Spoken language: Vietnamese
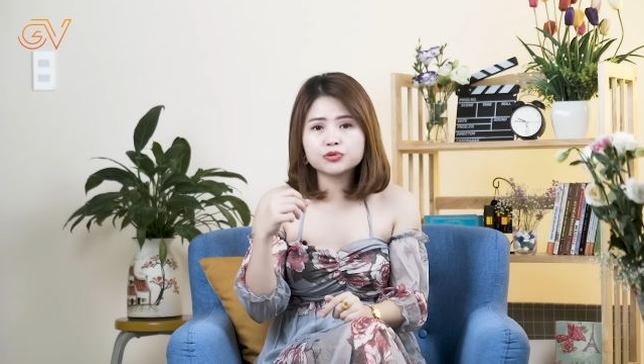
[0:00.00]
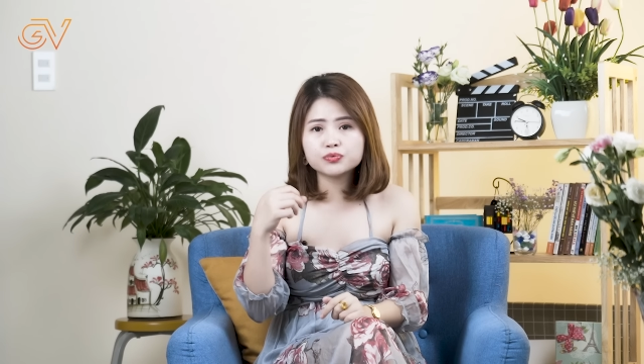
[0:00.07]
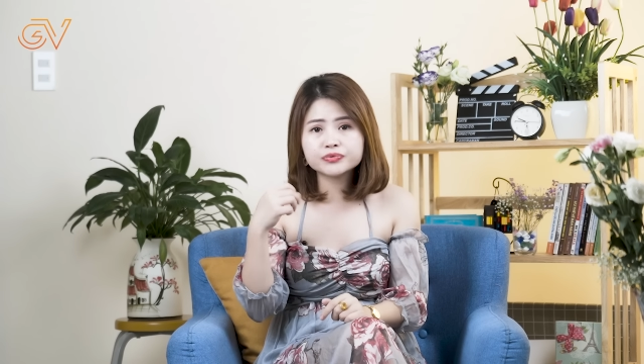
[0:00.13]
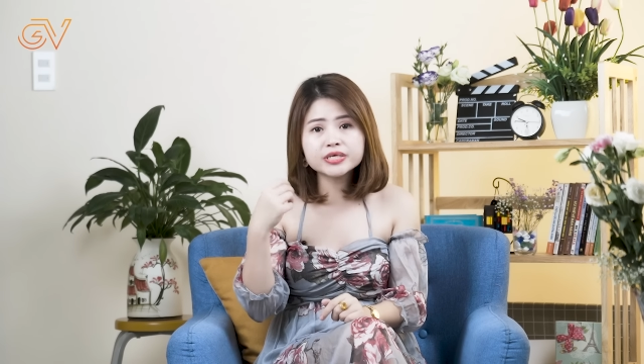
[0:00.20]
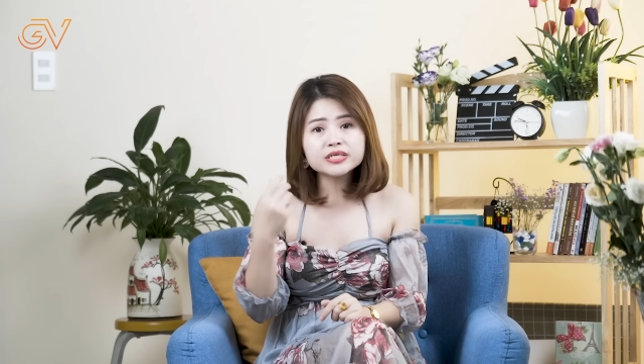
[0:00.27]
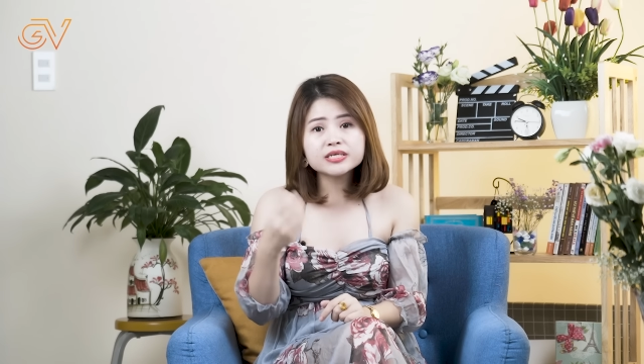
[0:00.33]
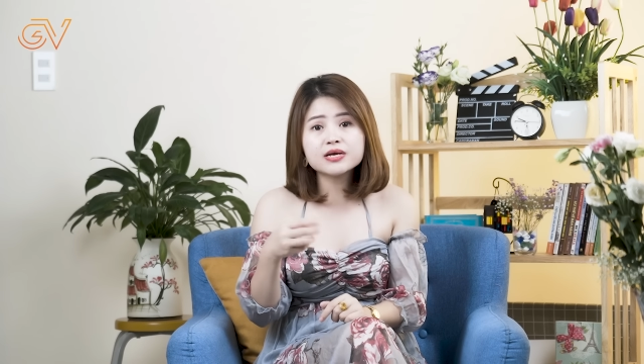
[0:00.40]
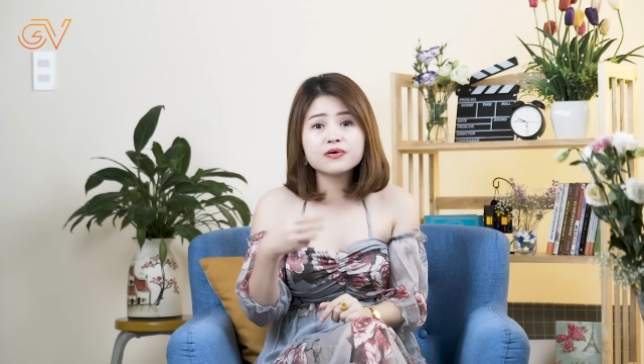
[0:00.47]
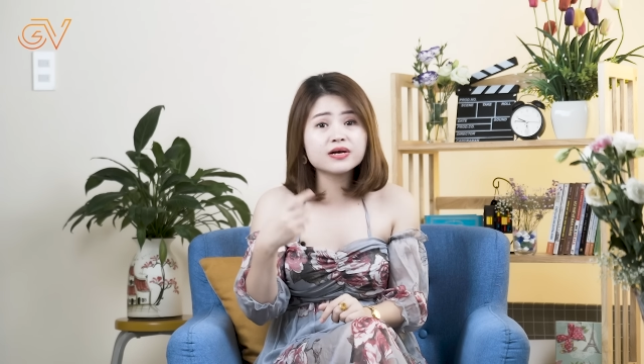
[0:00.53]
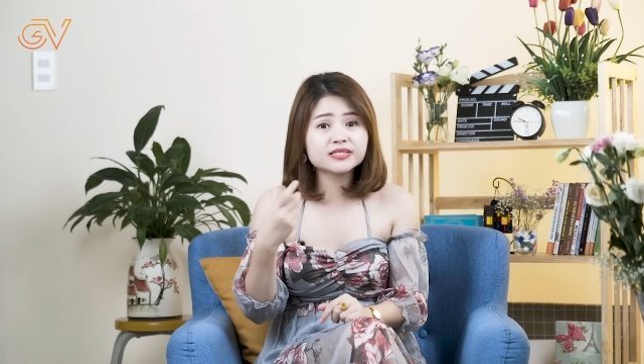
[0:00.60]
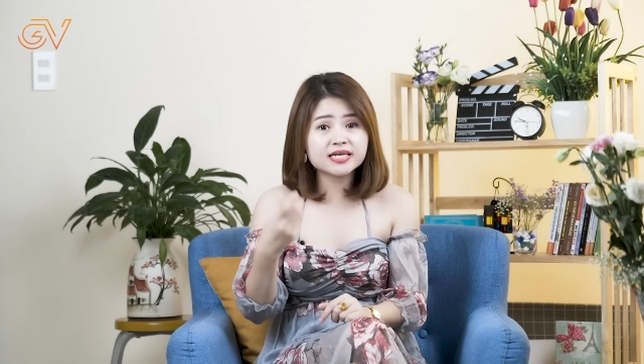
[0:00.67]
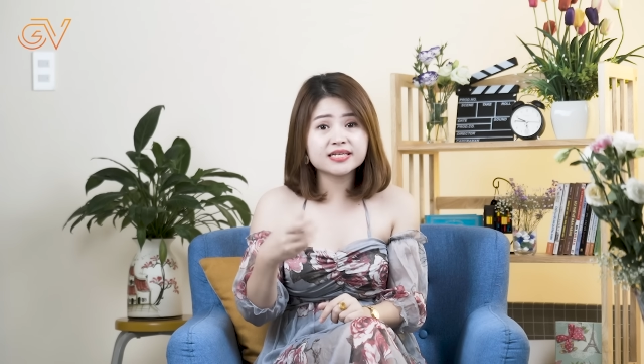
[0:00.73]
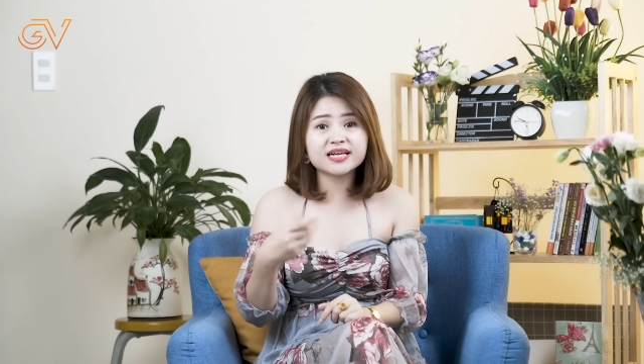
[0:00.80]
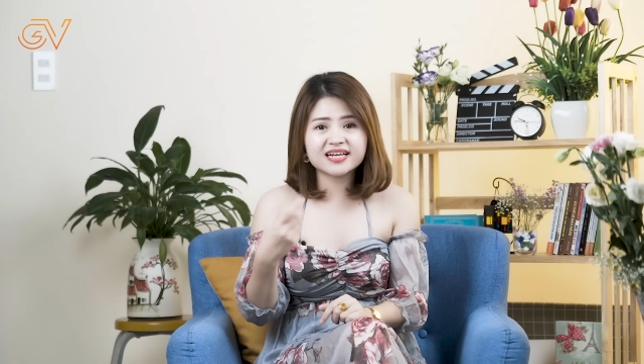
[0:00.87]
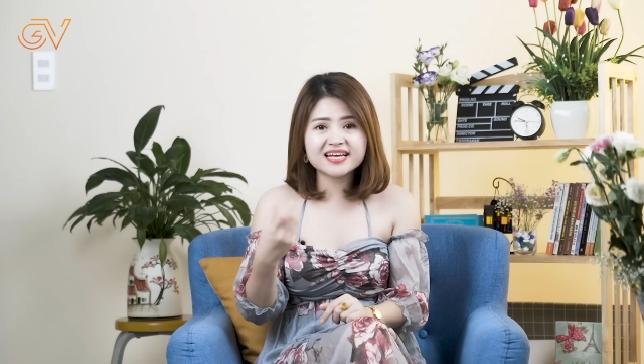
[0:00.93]
trung rất nhiều các
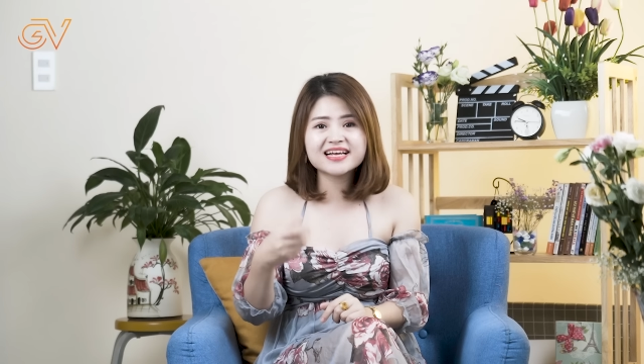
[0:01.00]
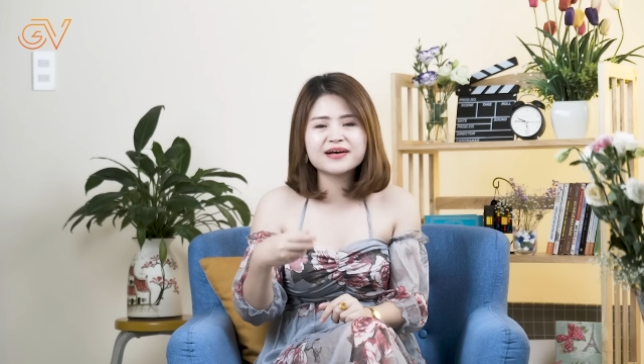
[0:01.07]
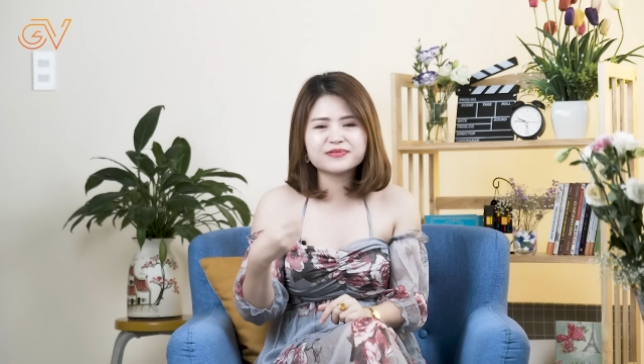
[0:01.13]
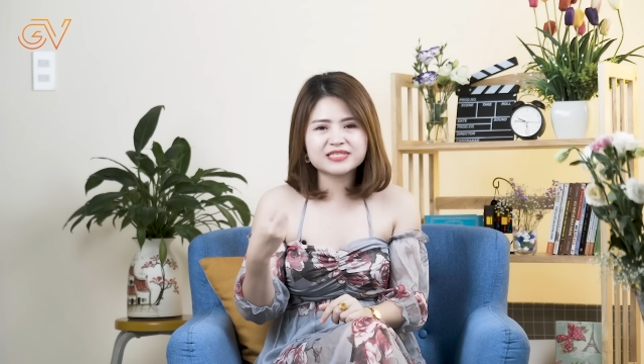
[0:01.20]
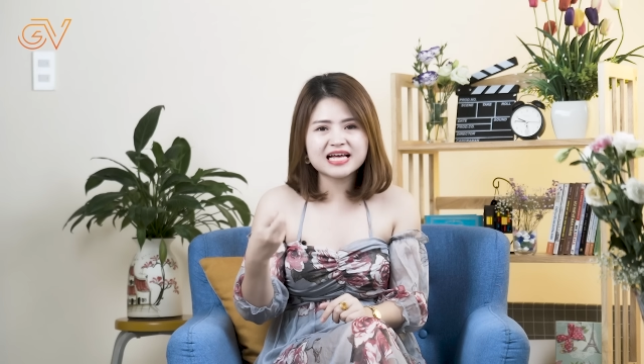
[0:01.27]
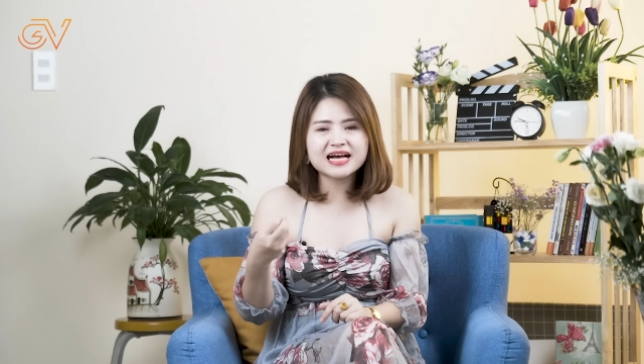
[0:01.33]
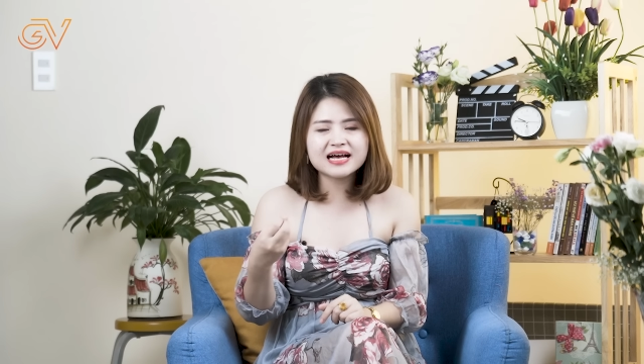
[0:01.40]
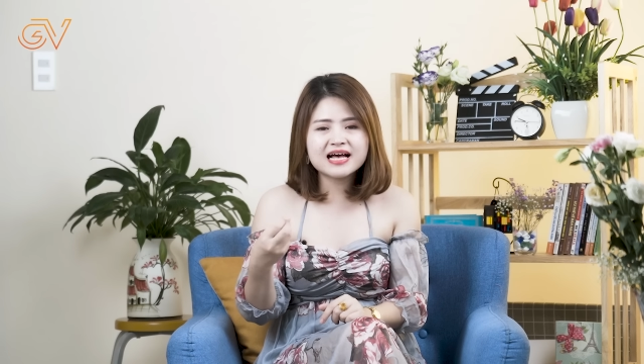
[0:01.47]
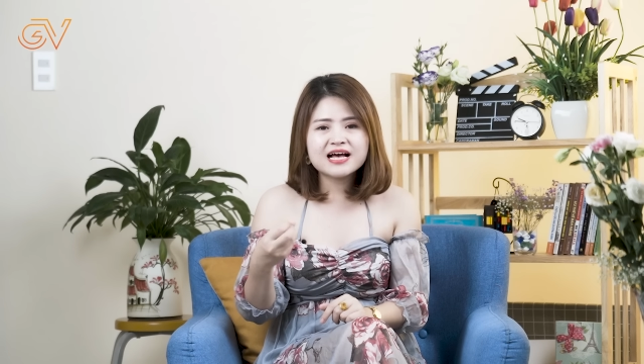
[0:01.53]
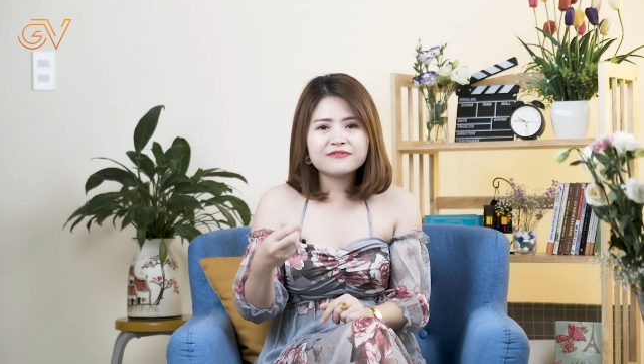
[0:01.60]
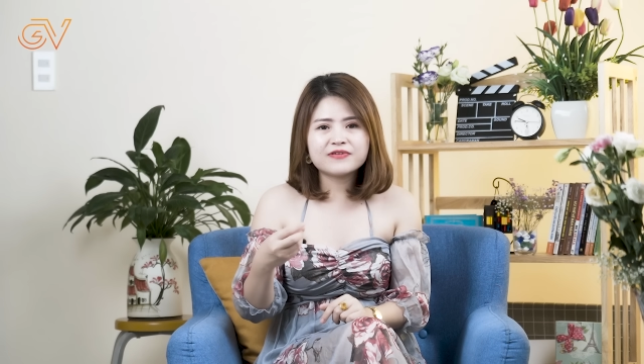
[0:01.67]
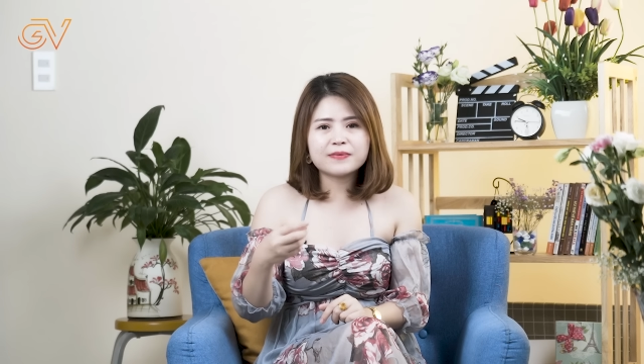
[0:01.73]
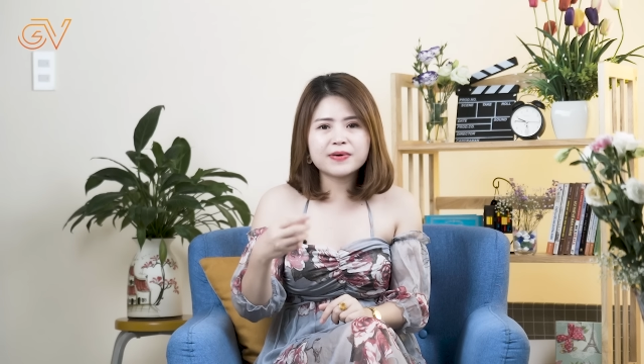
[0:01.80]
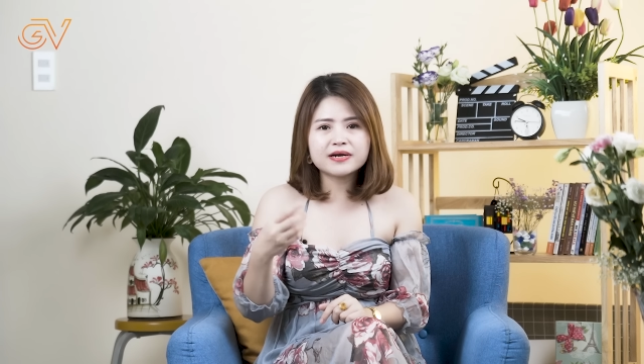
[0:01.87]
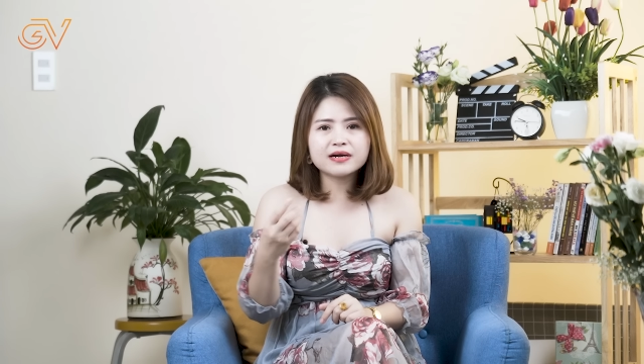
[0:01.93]
dây thần kinh cảm giác
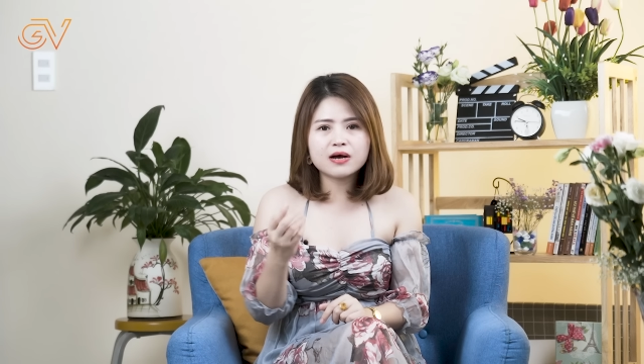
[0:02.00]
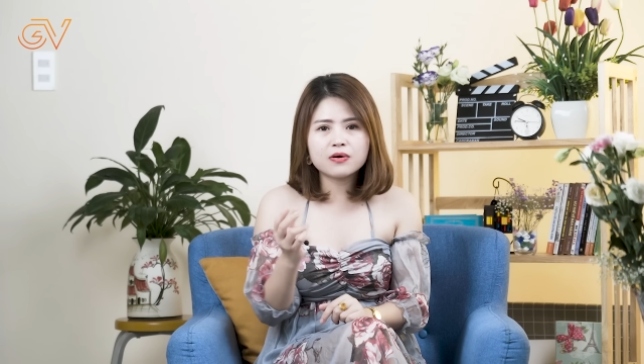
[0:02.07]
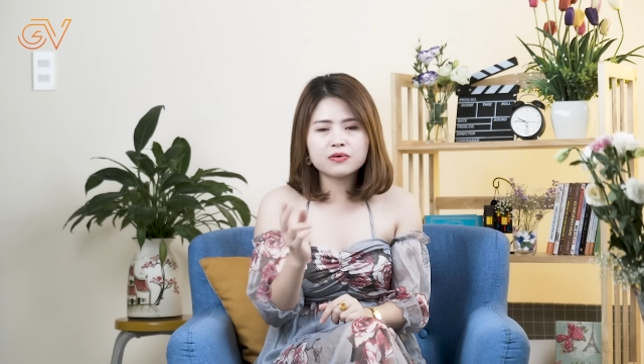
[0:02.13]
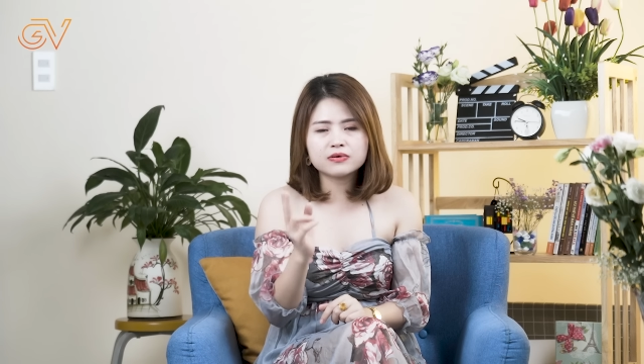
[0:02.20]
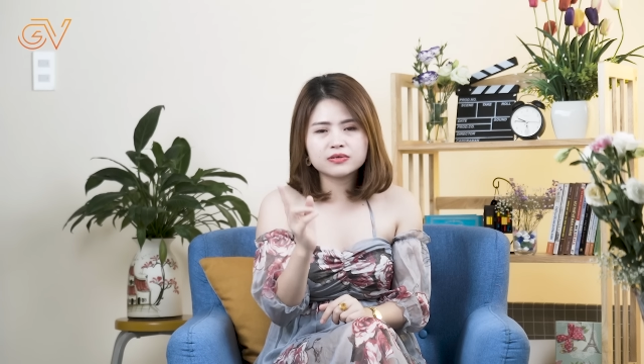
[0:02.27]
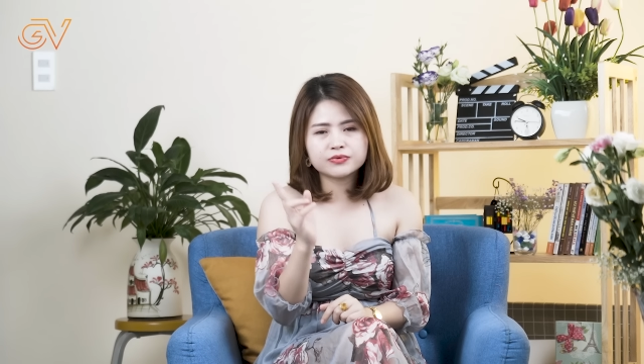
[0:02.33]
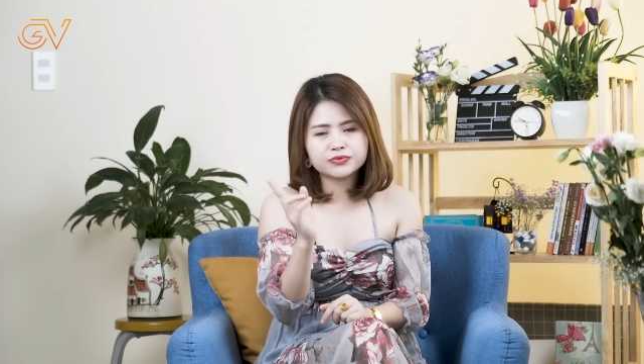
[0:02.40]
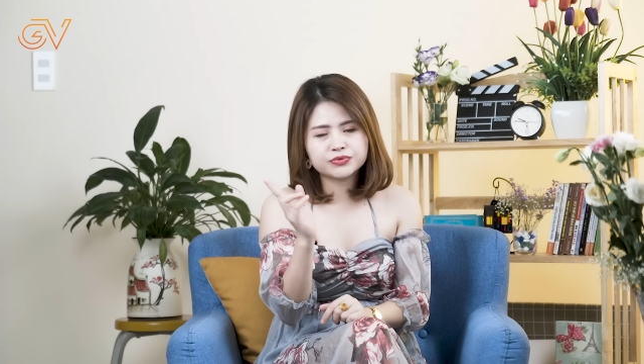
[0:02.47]
và bắt đầu